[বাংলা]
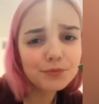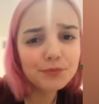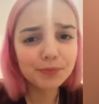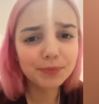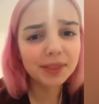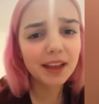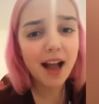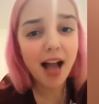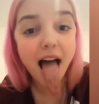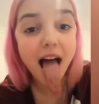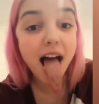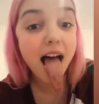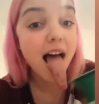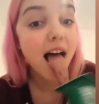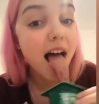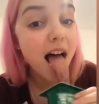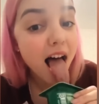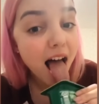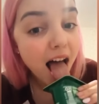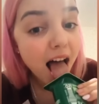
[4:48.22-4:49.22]
আর সে তার
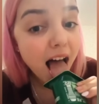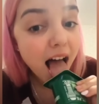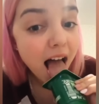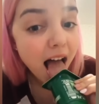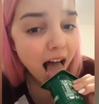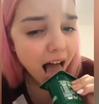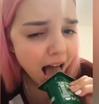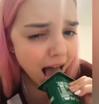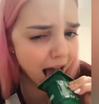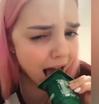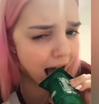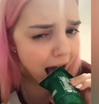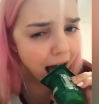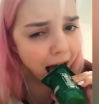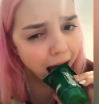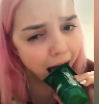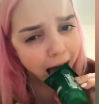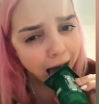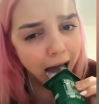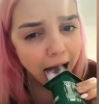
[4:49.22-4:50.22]
ভিডিওতে বলে
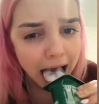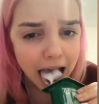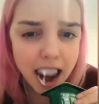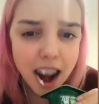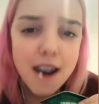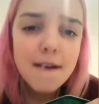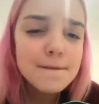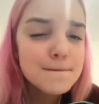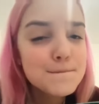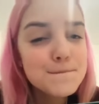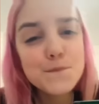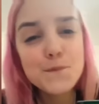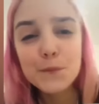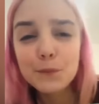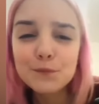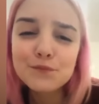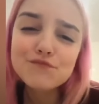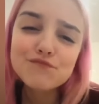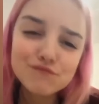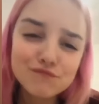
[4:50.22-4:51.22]
আইসক্রিমকে কিভাবে খুব
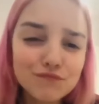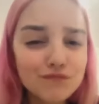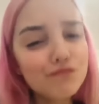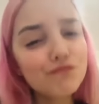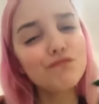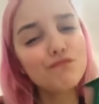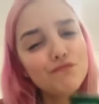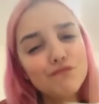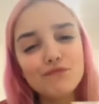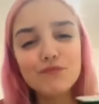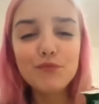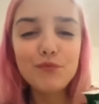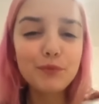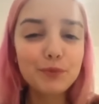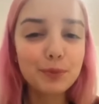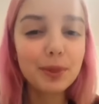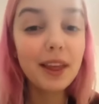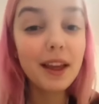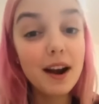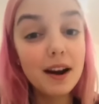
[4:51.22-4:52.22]
তাড়াতাড়ি খেতে হয়
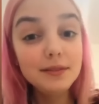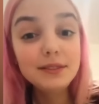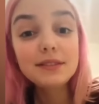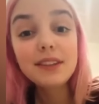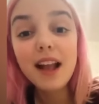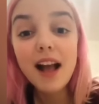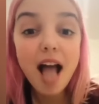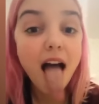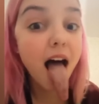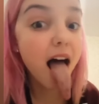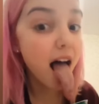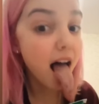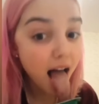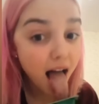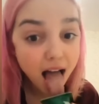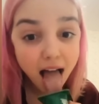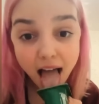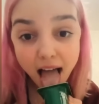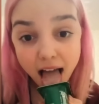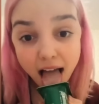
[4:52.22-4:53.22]
তাও আবার চামচ ছাড়া
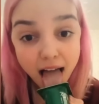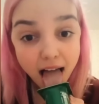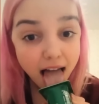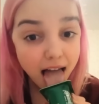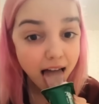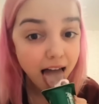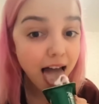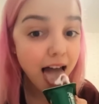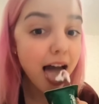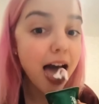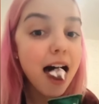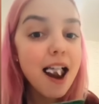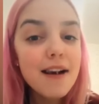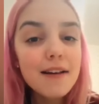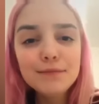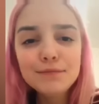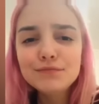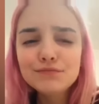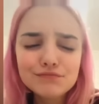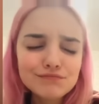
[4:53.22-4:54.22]
লম্বা জিবের
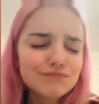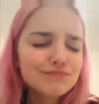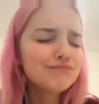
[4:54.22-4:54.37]
সাহায্যে